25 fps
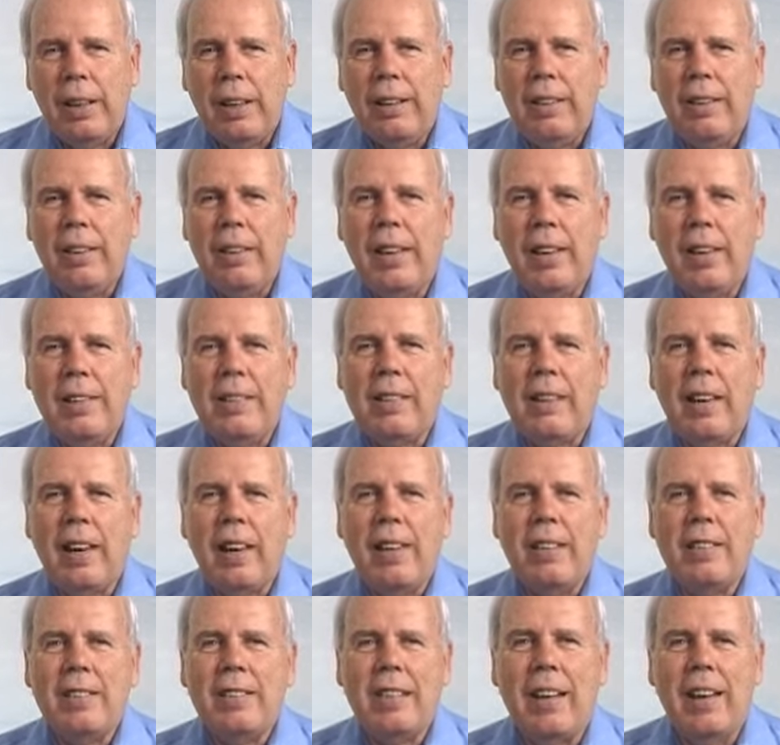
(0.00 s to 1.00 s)

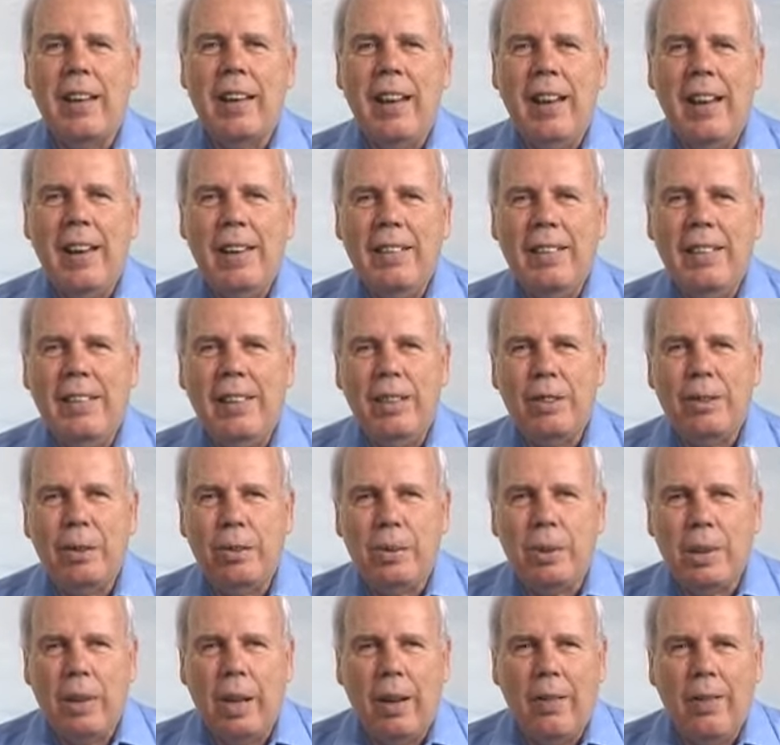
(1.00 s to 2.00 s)
Descansarán de
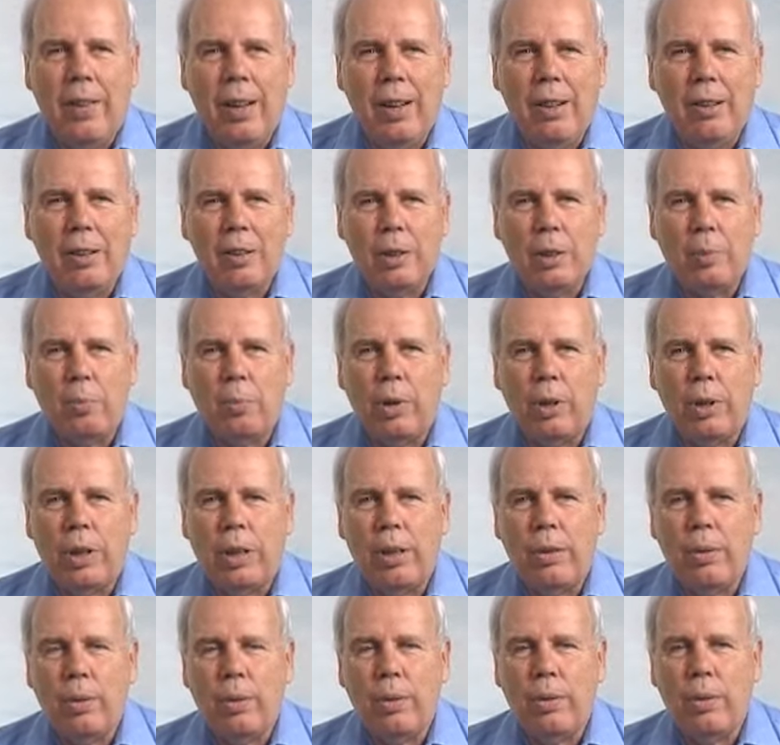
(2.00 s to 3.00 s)
sus trabajos
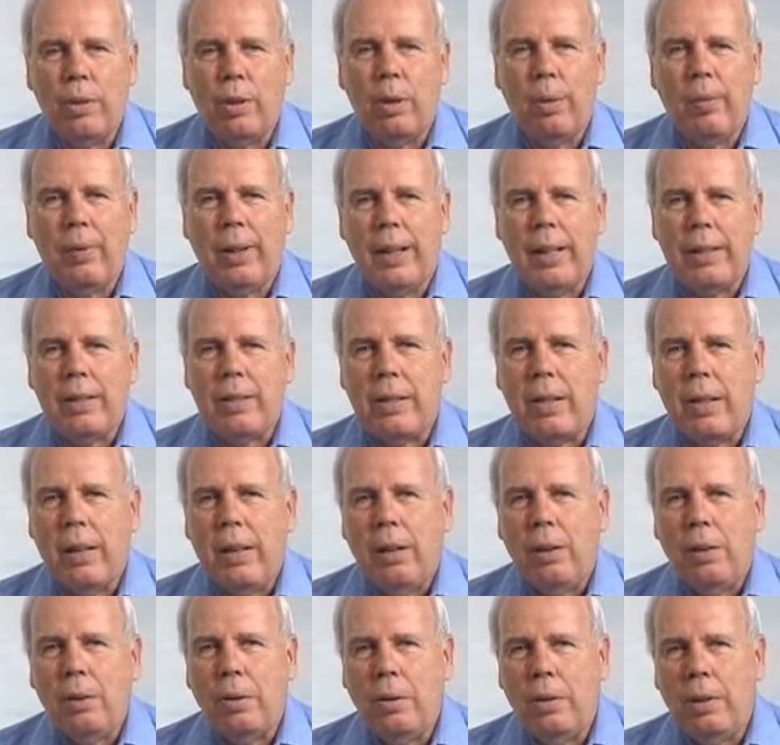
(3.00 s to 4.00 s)
porque sus obras
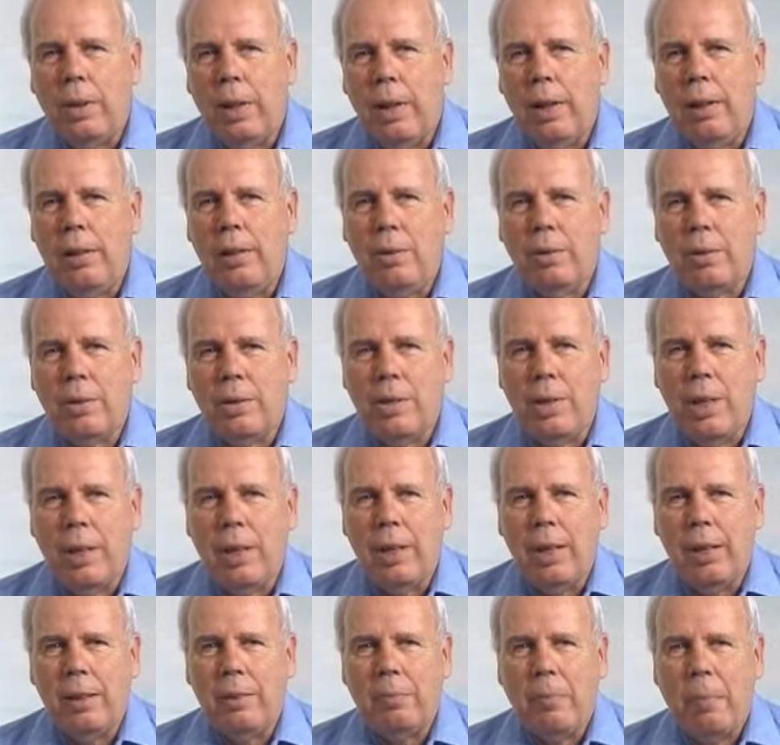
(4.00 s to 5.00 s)
con ellos
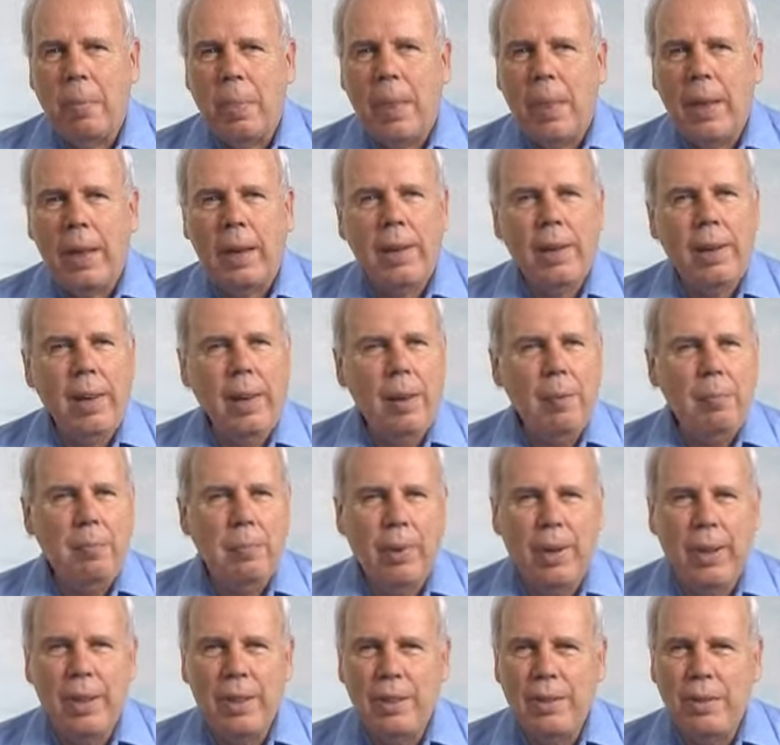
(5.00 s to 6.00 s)
siguen. Qué
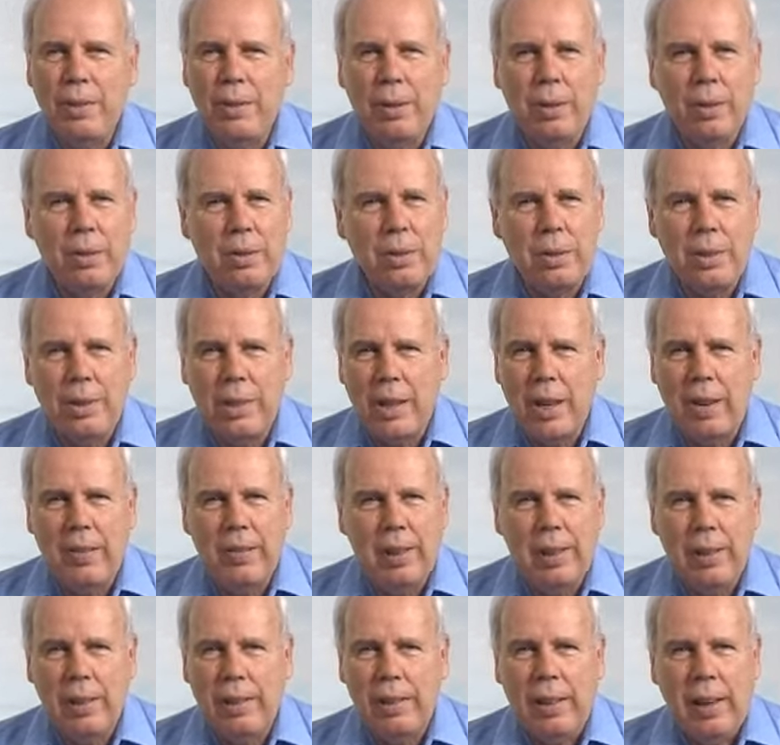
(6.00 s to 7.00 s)
precioso
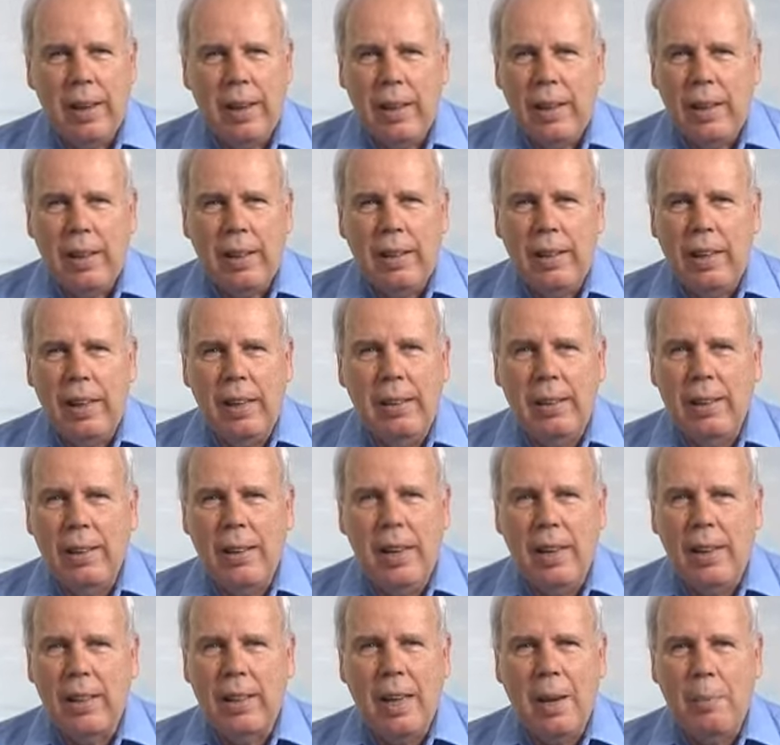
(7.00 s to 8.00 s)
saber que el
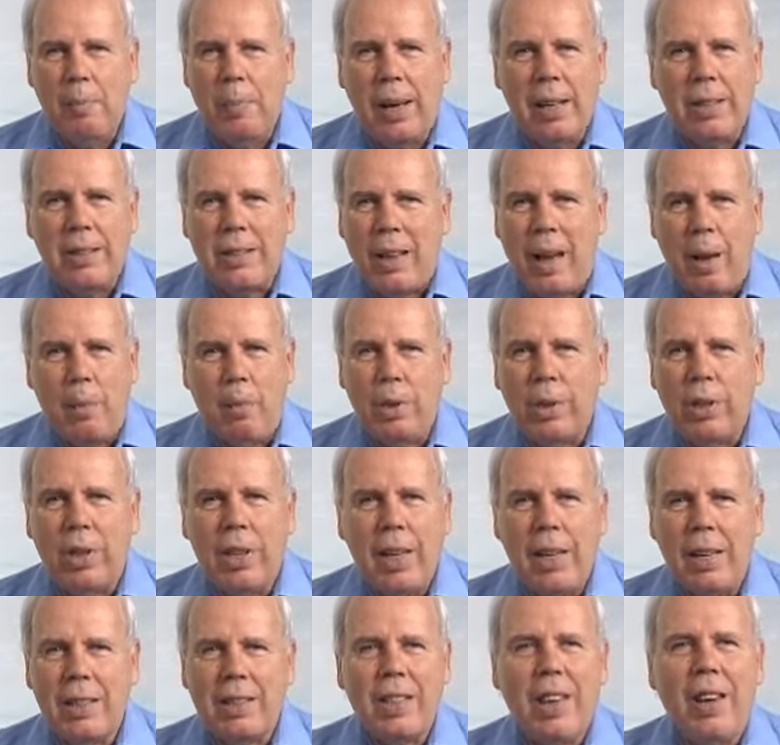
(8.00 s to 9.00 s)
día que pasamos
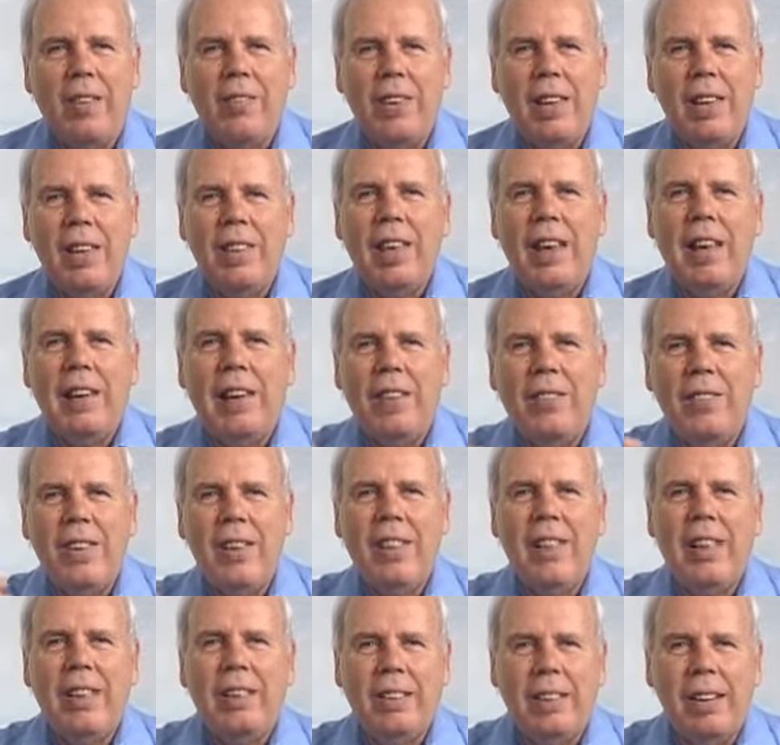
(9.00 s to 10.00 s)
de esta vida a la
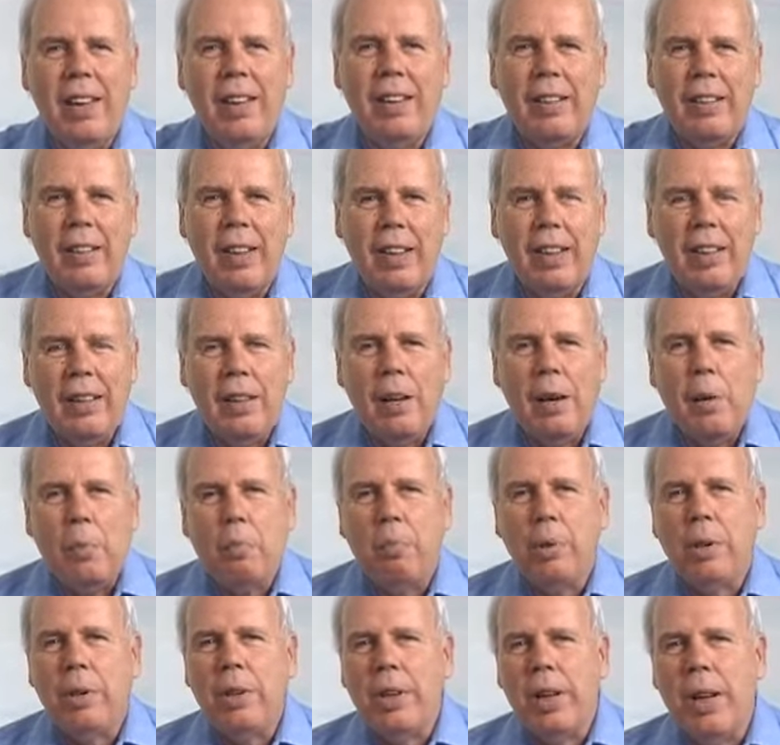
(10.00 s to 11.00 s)
vida eterna
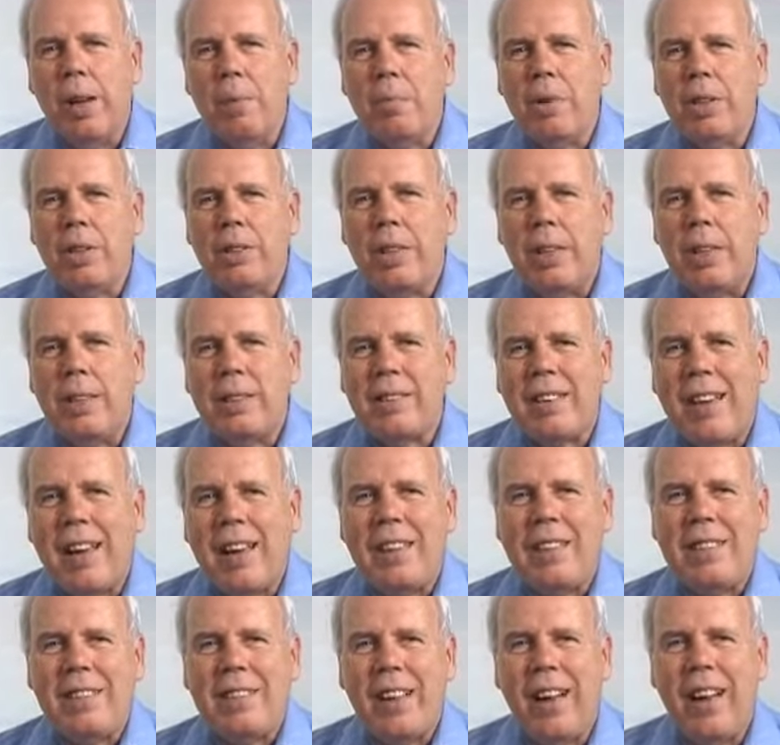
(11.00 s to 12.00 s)
podremos
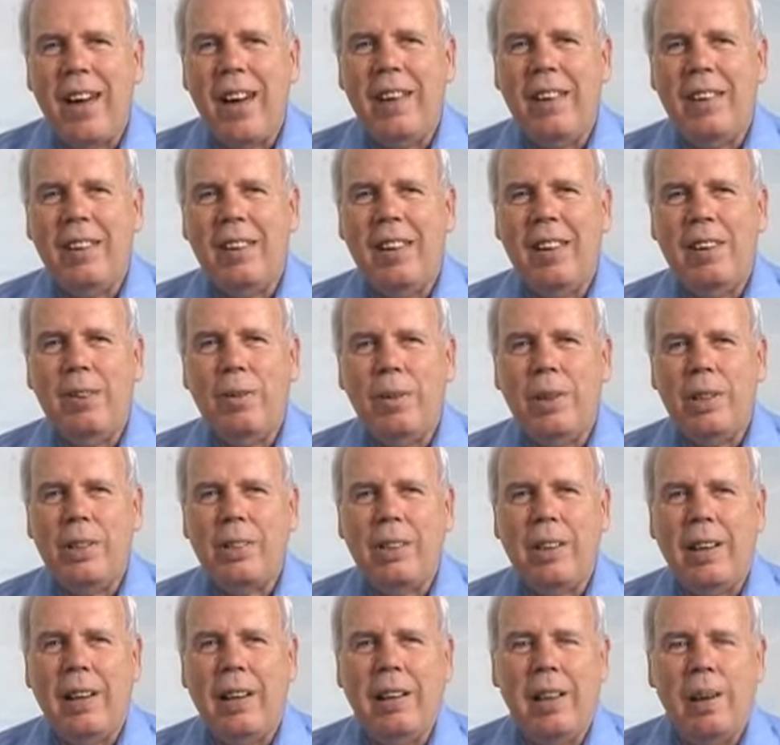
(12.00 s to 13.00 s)
descansar de
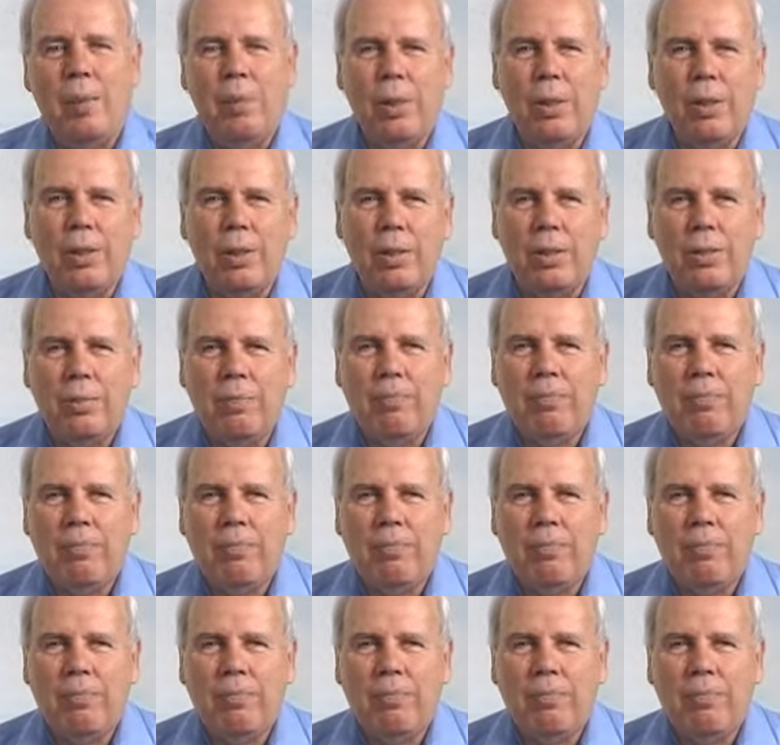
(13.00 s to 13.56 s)
nuestra labor.